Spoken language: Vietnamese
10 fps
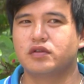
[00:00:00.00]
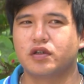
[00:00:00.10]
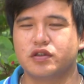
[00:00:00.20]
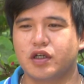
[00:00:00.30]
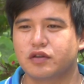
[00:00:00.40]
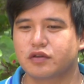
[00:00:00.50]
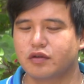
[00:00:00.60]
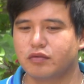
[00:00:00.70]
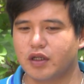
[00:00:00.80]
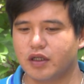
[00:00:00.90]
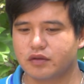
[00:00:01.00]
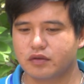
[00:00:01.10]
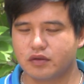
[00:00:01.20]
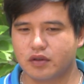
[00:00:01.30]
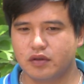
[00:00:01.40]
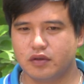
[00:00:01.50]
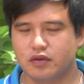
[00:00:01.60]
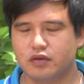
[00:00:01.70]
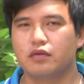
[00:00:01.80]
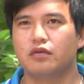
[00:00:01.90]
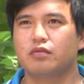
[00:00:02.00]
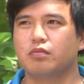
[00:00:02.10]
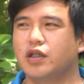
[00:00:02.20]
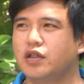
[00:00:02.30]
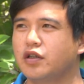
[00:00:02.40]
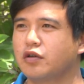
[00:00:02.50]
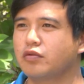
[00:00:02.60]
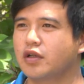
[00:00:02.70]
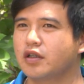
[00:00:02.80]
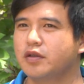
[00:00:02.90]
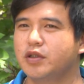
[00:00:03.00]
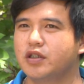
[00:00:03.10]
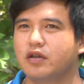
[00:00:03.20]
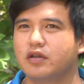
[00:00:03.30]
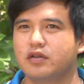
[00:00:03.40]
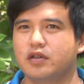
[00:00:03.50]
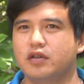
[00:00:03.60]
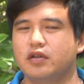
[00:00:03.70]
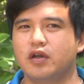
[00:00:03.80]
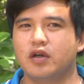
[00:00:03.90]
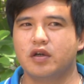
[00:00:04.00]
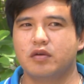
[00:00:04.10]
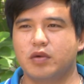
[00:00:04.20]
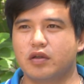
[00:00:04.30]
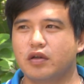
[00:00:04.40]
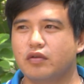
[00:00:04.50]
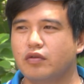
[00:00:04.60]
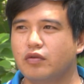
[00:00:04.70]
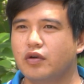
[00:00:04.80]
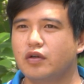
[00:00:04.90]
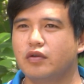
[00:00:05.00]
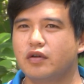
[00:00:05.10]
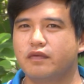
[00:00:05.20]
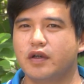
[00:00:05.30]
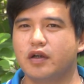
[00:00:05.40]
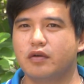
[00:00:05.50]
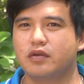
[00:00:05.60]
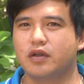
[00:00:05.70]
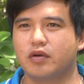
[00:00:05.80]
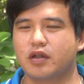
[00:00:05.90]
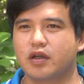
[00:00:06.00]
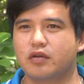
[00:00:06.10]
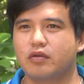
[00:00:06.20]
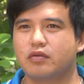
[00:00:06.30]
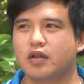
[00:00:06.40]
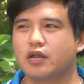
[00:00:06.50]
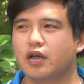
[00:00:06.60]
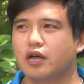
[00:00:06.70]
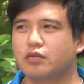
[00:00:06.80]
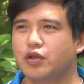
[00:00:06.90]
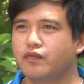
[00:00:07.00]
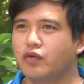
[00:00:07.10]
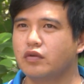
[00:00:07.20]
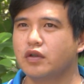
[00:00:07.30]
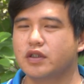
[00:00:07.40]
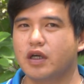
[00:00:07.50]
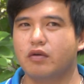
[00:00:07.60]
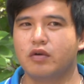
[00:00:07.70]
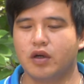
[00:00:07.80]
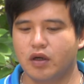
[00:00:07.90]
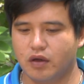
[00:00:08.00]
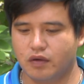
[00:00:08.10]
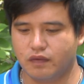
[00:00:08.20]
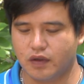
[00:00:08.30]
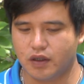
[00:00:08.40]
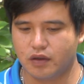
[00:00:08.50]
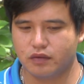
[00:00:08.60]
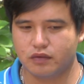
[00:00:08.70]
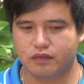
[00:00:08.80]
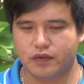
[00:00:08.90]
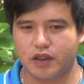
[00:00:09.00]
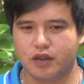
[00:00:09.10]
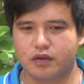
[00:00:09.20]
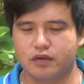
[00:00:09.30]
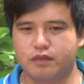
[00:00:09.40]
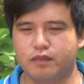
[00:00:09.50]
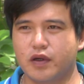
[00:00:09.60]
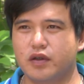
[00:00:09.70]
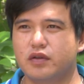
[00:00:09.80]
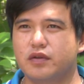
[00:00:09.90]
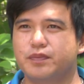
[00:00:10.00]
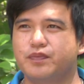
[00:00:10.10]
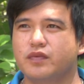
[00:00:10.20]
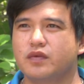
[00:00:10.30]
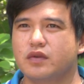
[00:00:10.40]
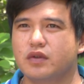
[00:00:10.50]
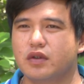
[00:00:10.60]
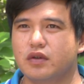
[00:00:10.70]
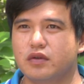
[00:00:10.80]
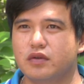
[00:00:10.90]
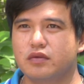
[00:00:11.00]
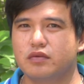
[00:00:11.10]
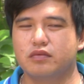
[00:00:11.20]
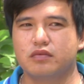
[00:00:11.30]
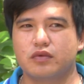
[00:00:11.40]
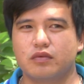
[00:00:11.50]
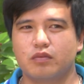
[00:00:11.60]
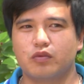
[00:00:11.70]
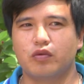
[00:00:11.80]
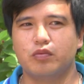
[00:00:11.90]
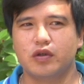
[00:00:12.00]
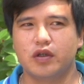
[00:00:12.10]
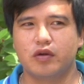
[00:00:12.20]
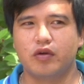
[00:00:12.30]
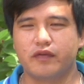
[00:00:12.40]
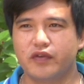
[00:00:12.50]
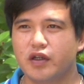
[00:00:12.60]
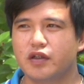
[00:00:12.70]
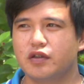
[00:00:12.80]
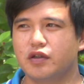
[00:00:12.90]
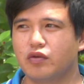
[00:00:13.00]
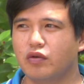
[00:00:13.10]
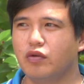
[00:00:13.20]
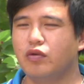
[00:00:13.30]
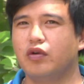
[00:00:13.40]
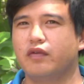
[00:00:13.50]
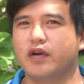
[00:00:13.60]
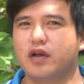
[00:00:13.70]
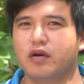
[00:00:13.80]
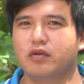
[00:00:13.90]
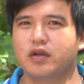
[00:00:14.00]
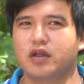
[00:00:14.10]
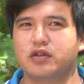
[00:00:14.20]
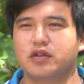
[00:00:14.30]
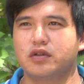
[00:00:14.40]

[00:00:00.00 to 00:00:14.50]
thời gian công tác từ mới nhận công tác đến bây giờ thì bản thân tôi luôn luôn phân đấu để hoàn thành tốt tất cả những nhiệm vụ được giao và ờ, về phần ờ, của một người đoàn viên ấy thì tôi luôn luôn phấn đấu là